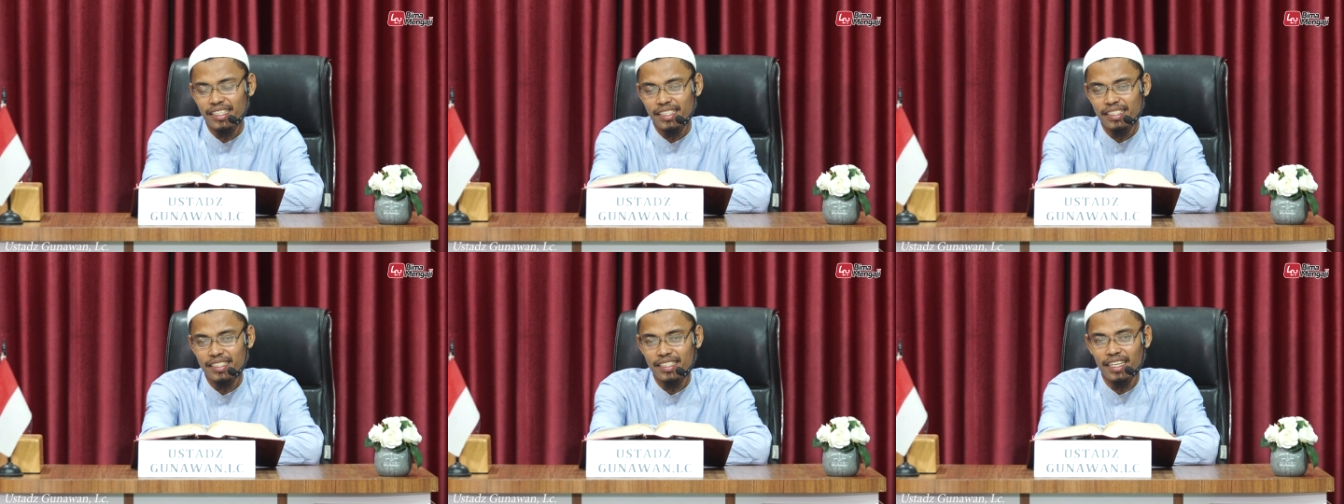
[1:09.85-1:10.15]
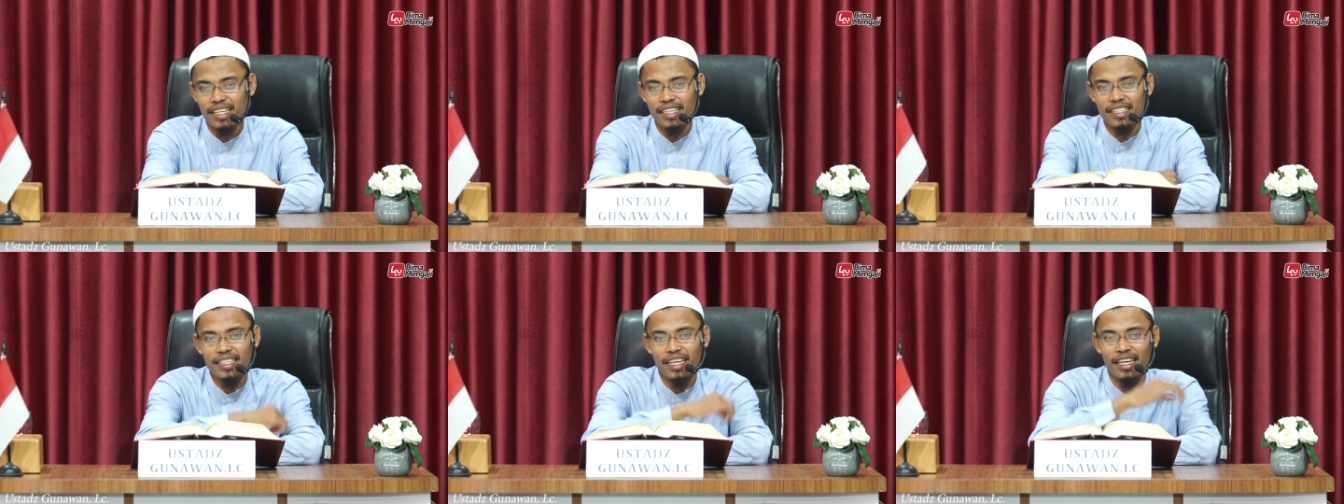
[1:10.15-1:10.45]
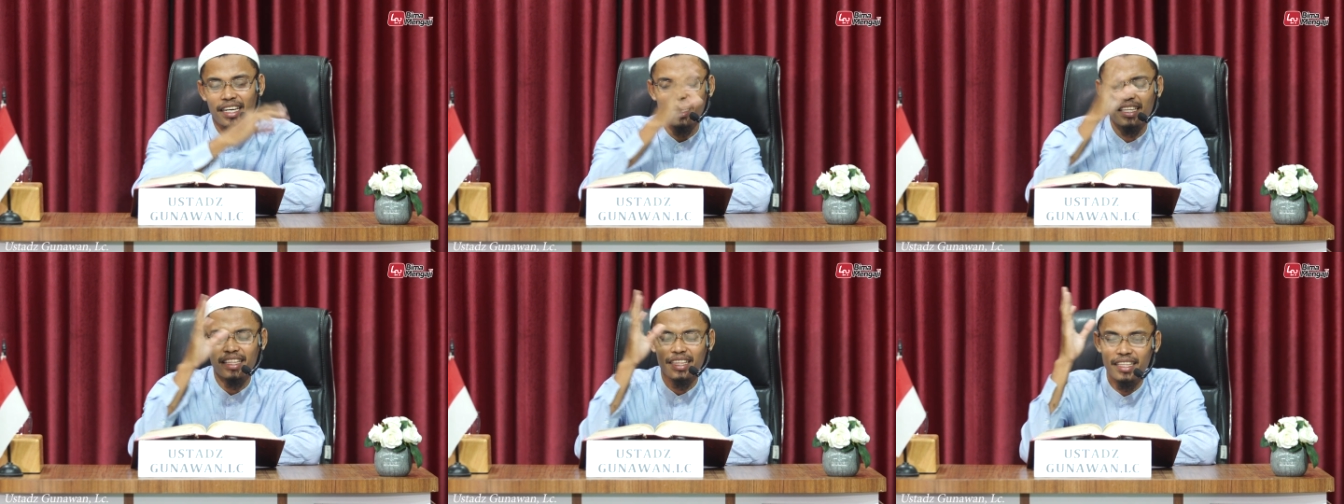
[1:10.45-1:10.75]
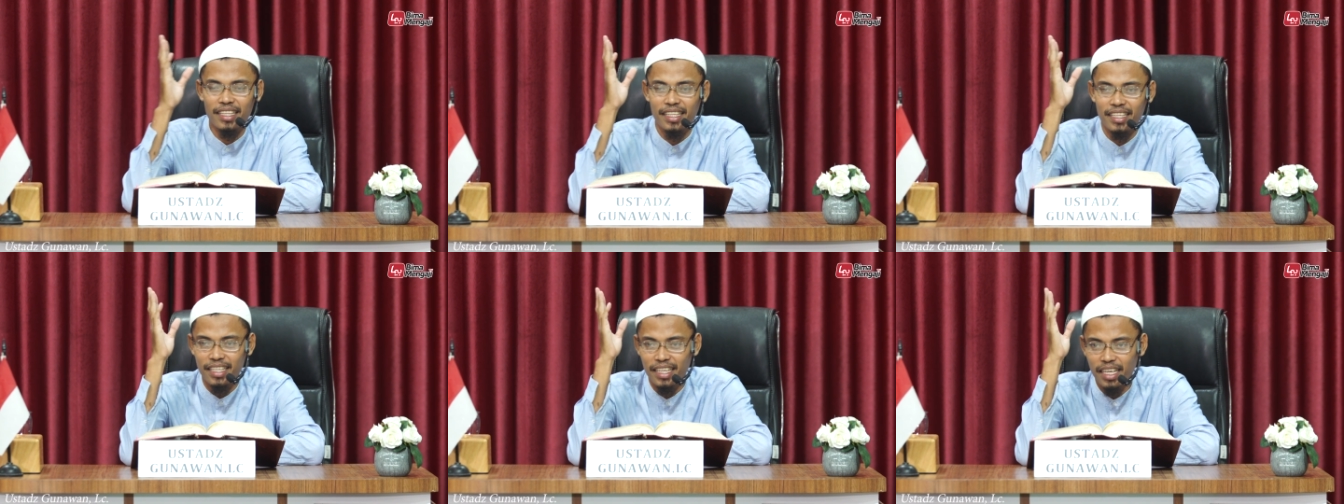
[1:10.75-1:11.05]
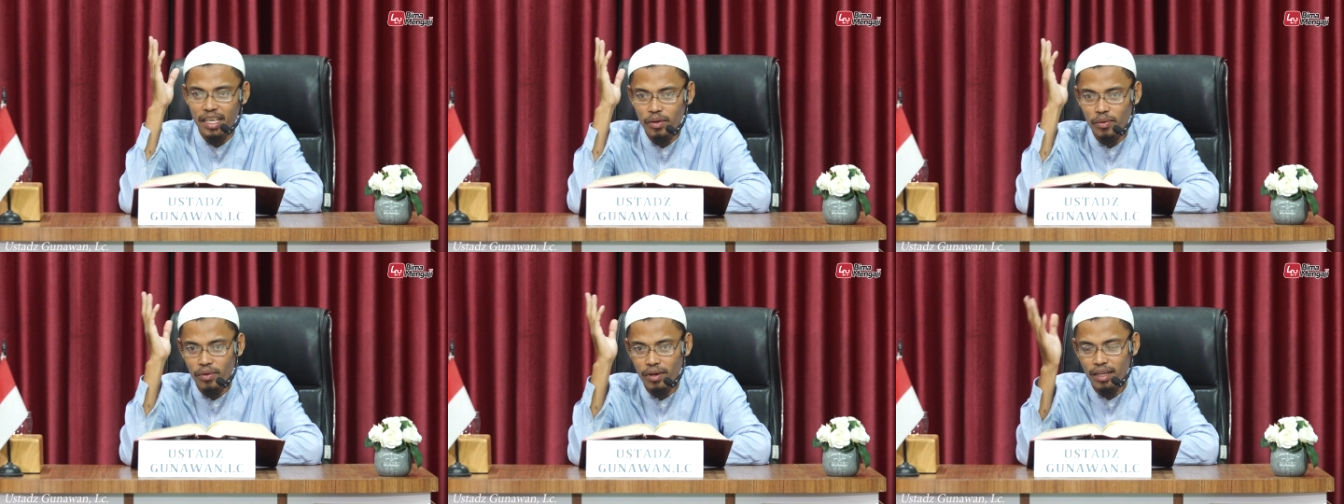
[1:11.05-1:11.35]
Jadi syarat
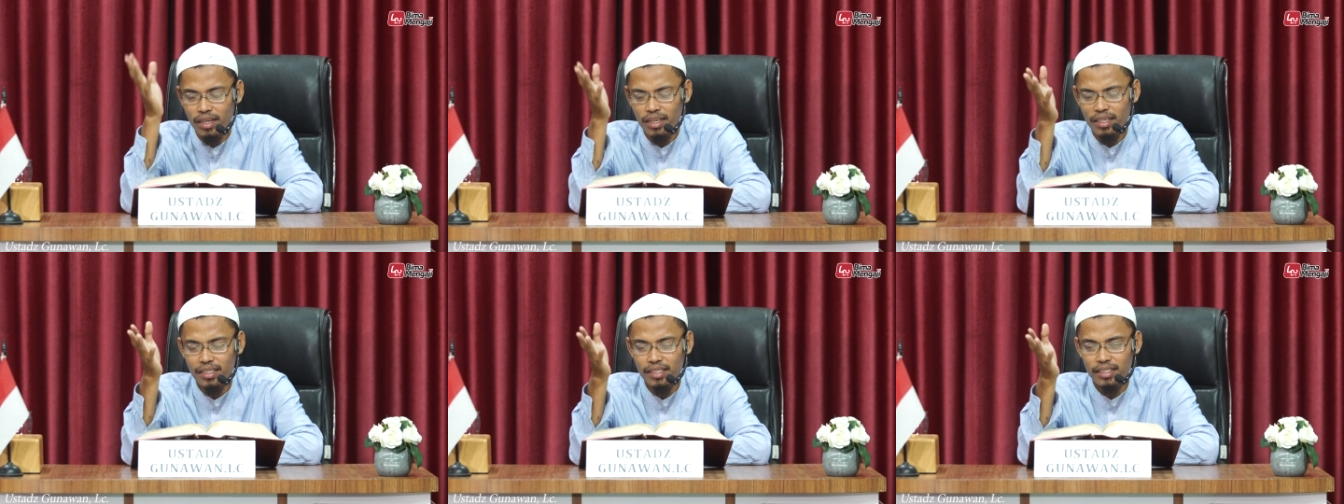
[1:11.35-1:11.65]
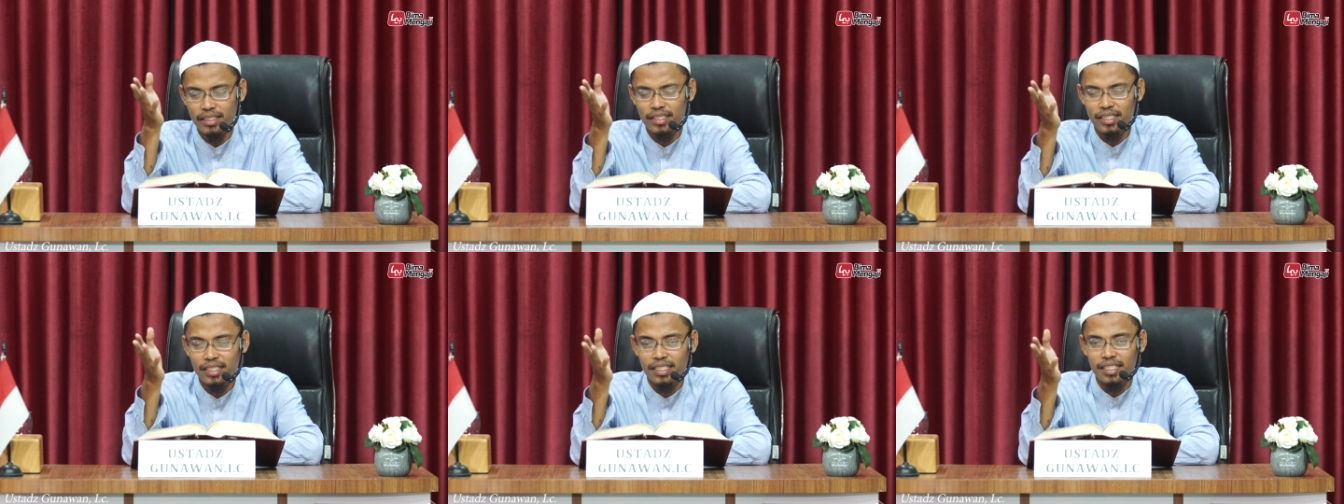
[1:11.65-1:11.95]
hewan